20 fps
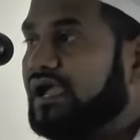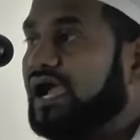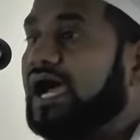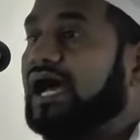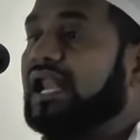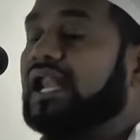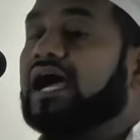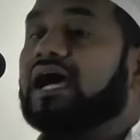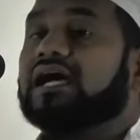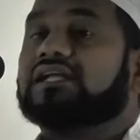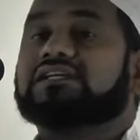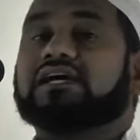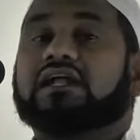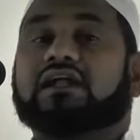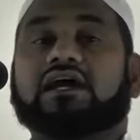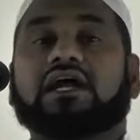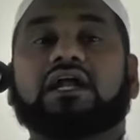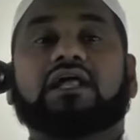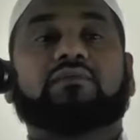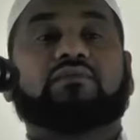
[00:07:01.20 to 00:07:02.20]
అలా
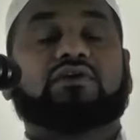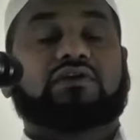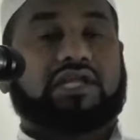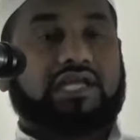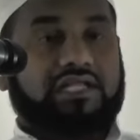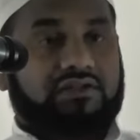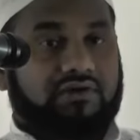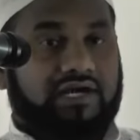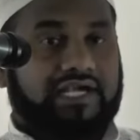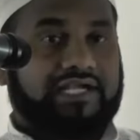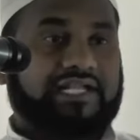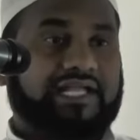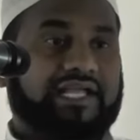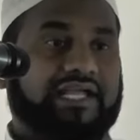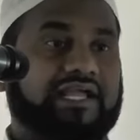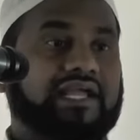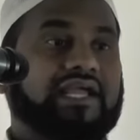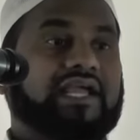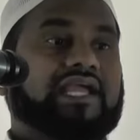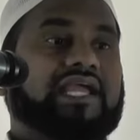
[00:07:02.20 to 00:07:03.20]
జరగడము లేదు అంటే
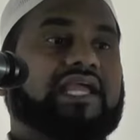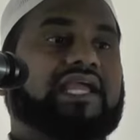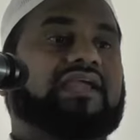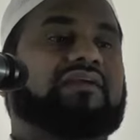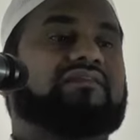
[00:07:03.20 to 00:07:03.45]
ఈ